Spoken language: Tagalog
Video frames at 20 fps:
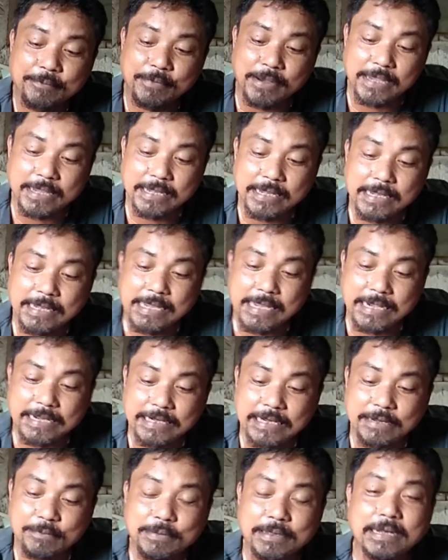may iya
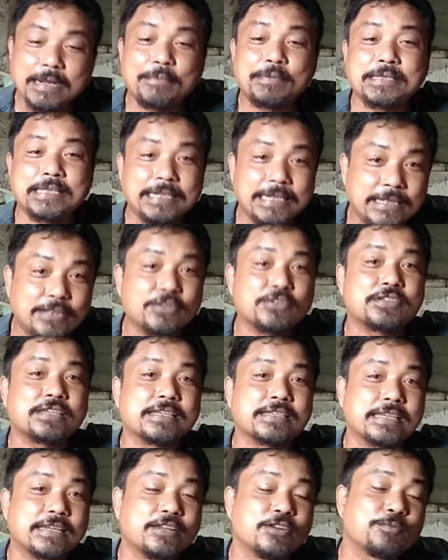gideliver basta dito
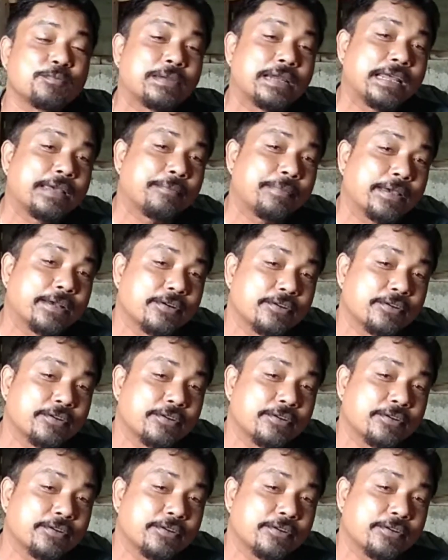sa sa Don Pilipe